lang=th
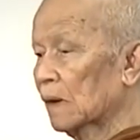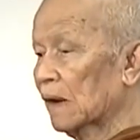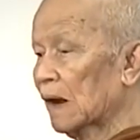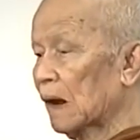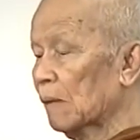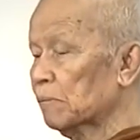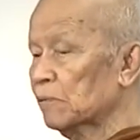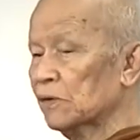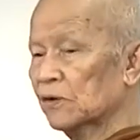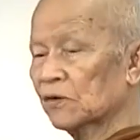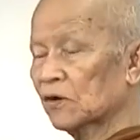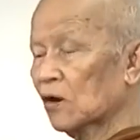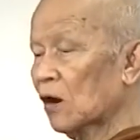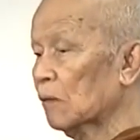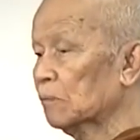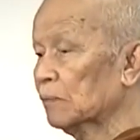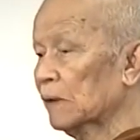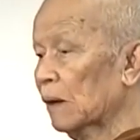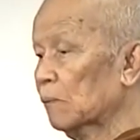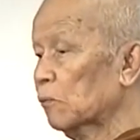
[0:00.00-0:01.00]
รับผิดชอ
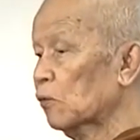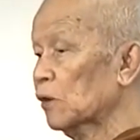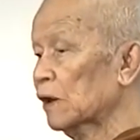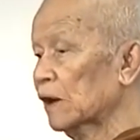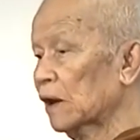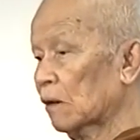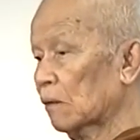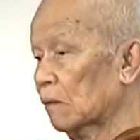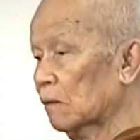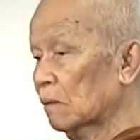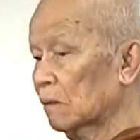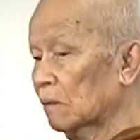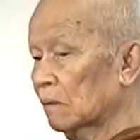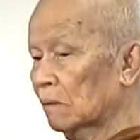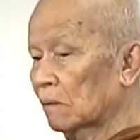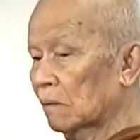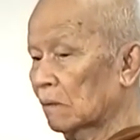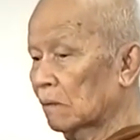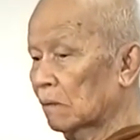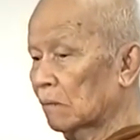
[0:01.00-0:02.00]
บแต่ผู้เดียว
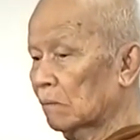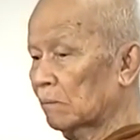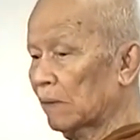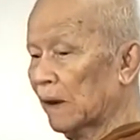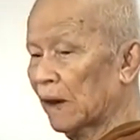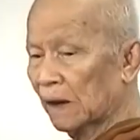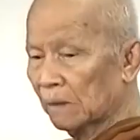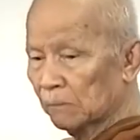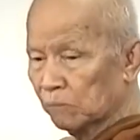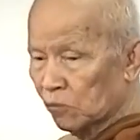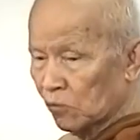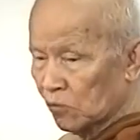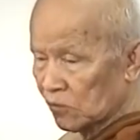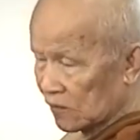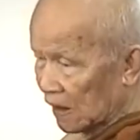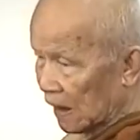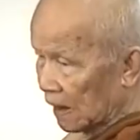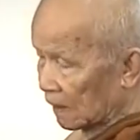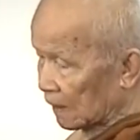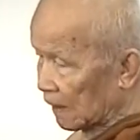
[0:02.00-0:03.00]
เป็นผู้
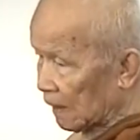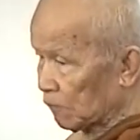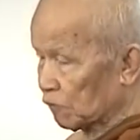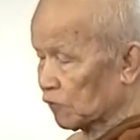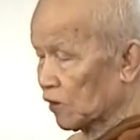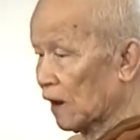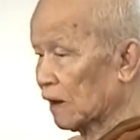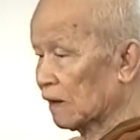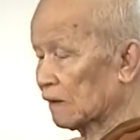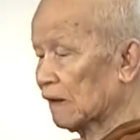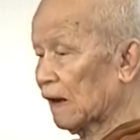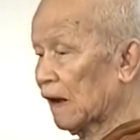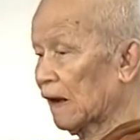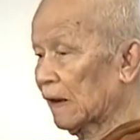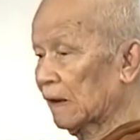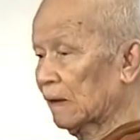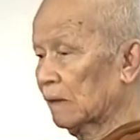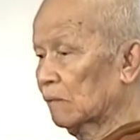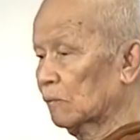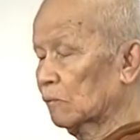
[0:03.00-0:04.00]
สั่งเก็บสั่งจ่า
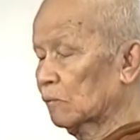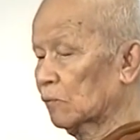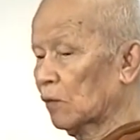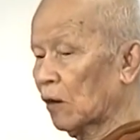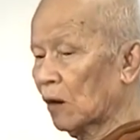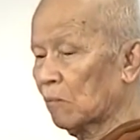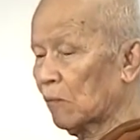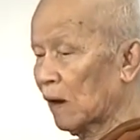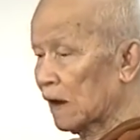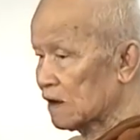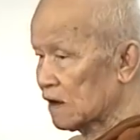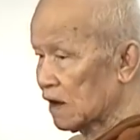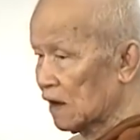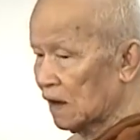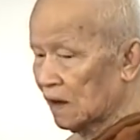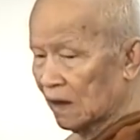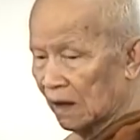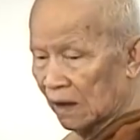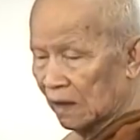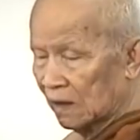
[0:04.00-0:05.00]
ย เพราะบัญชี
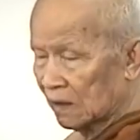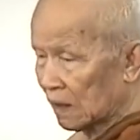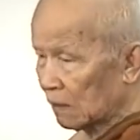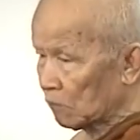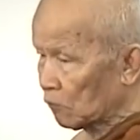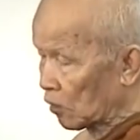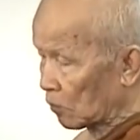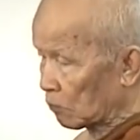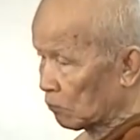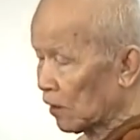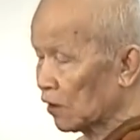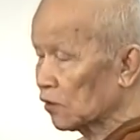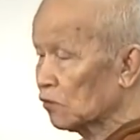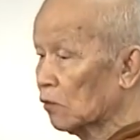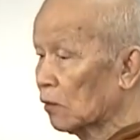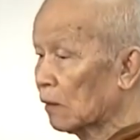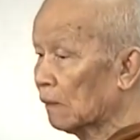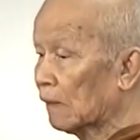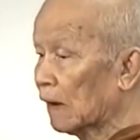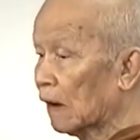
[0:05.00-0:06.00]
เงินทั้งหมดมาอ
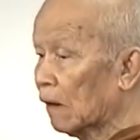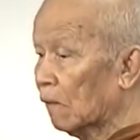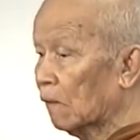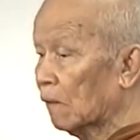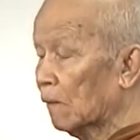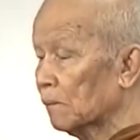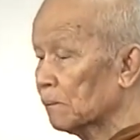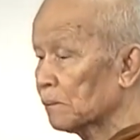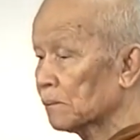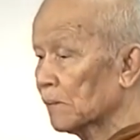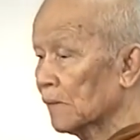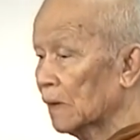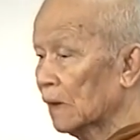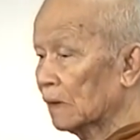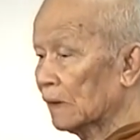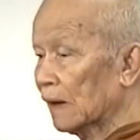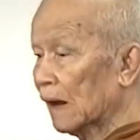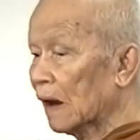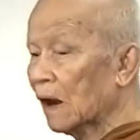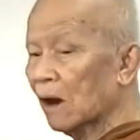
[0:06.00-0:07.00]
ยู่กับเรา
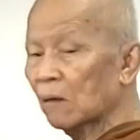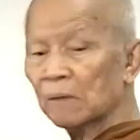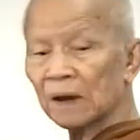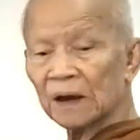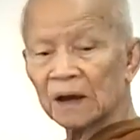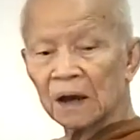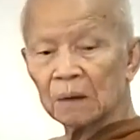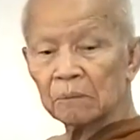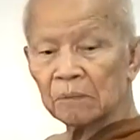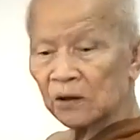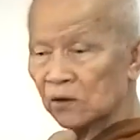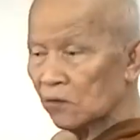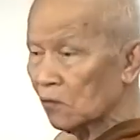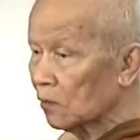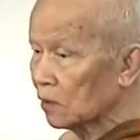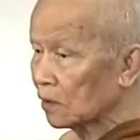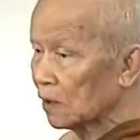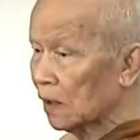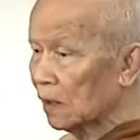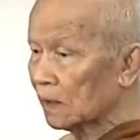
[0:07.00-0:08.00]
แต่เราไม่เคยไป
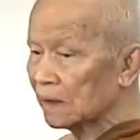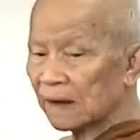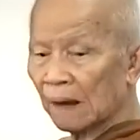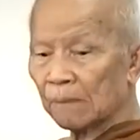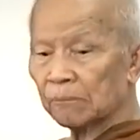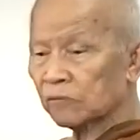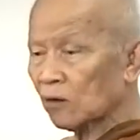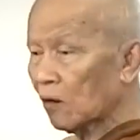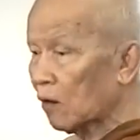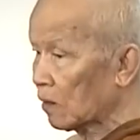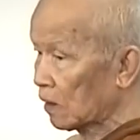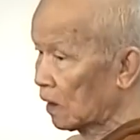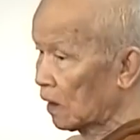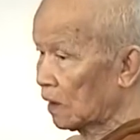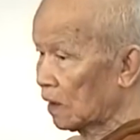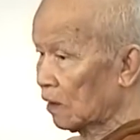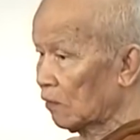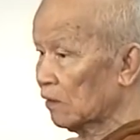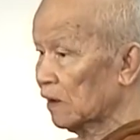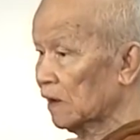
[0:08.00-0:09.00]
ยุ่งเหยิงจับต้องเรื่
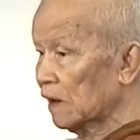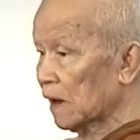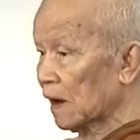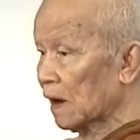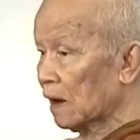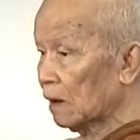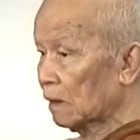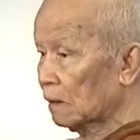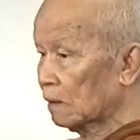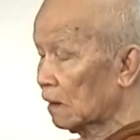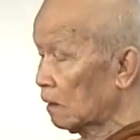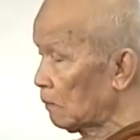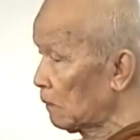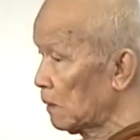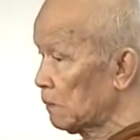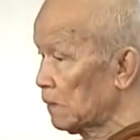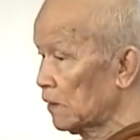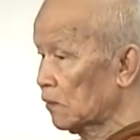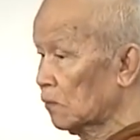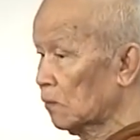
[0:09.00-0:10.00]
องเหล่านี้นะ เรา
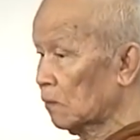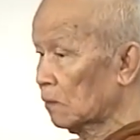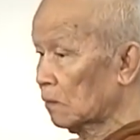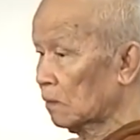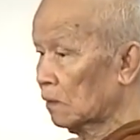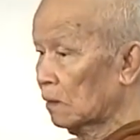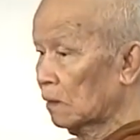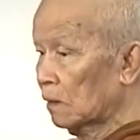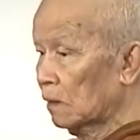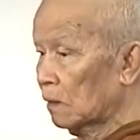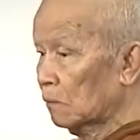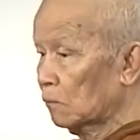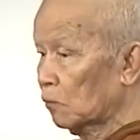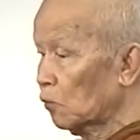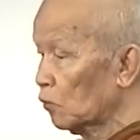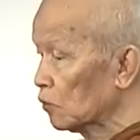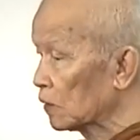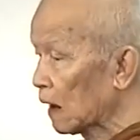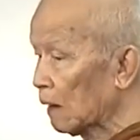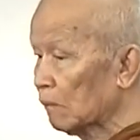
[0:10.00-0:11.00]
ไม่ไปยุ่ง
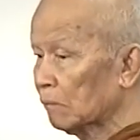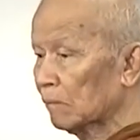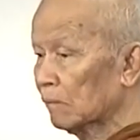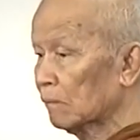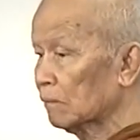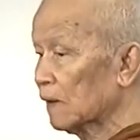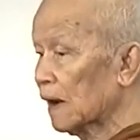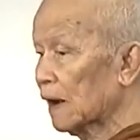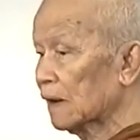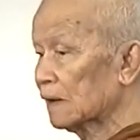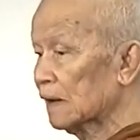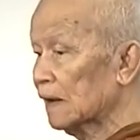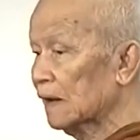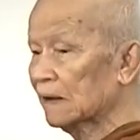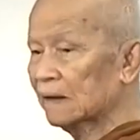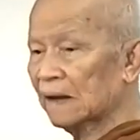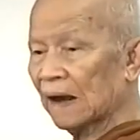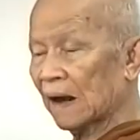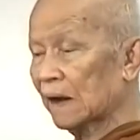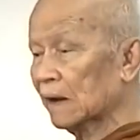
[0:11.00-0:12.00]
ผู้ทำหน้าที่
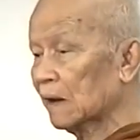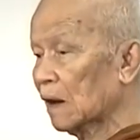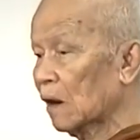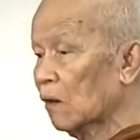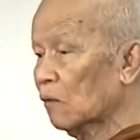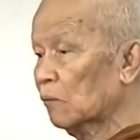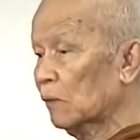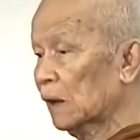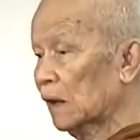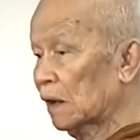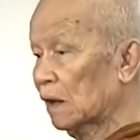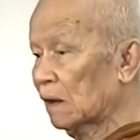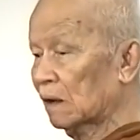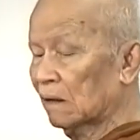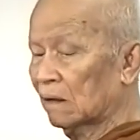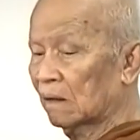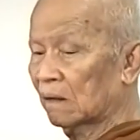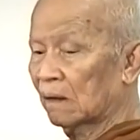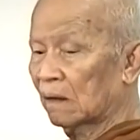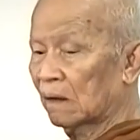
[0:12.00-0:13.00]
แทนเรามี
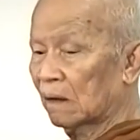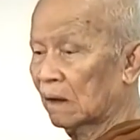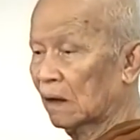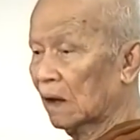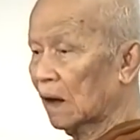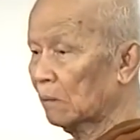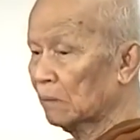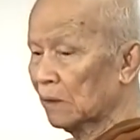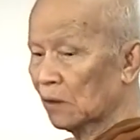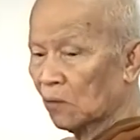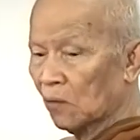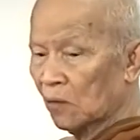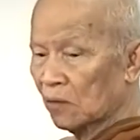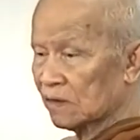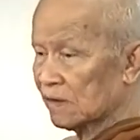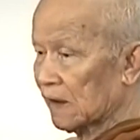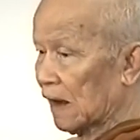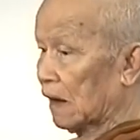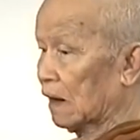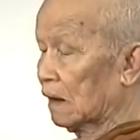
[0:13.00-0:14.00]
เราเป็นคน
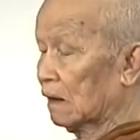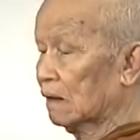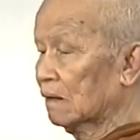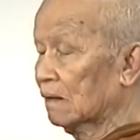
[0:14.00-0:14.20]
สั่ง